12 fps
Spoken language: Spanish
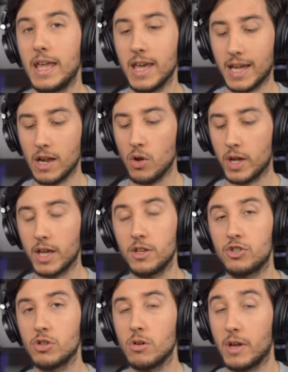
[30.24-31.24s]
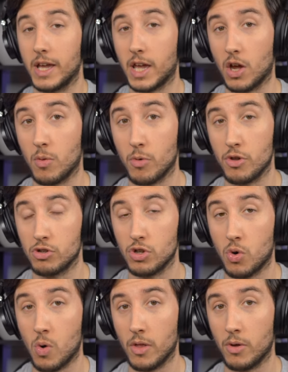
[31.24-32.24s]
Y es que lo que he hecho es que como yo soy
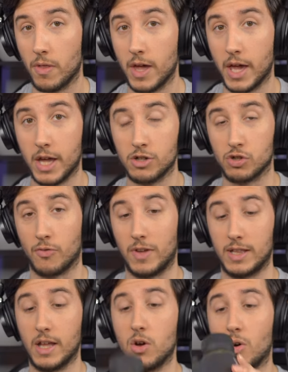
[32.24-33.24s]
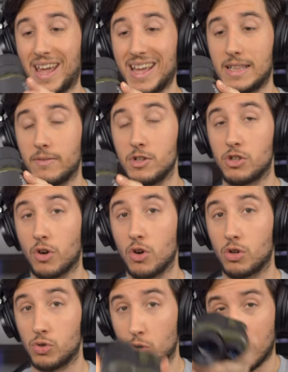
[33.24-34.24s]
jugador de Airsoft y tengo este visor
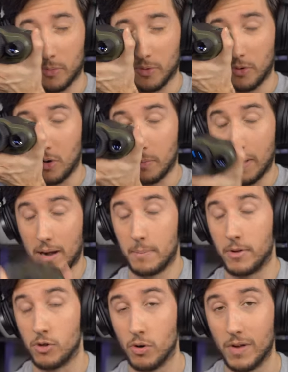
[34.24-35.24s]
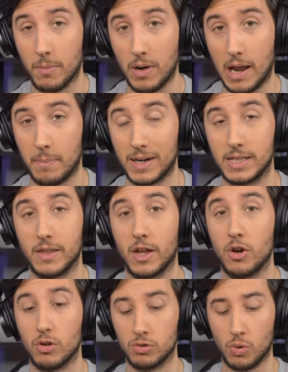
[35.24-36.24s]
nocturna, pues no para yo ver las partidas
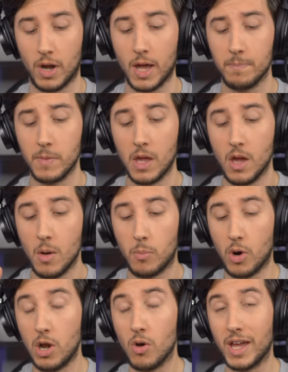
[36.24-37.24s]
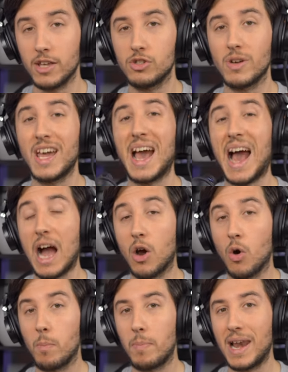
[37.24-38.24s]
nocturnas, pues lo que he hecho es
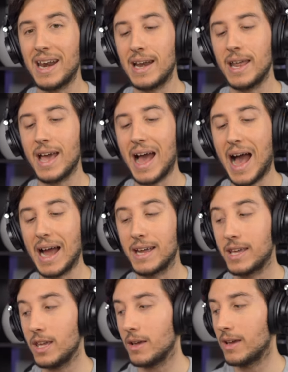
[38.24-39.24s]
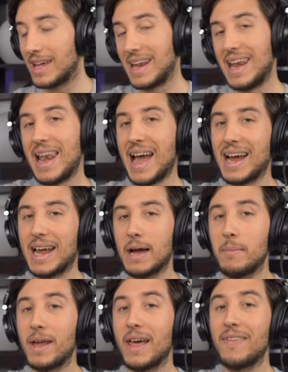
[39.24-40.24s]
acoplarle aquí la
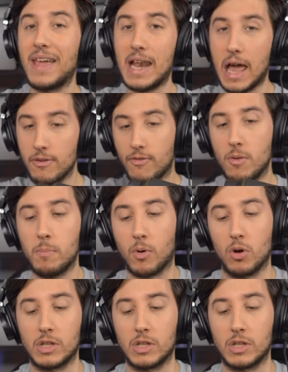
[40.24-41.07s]
cámara del iPhone, por lo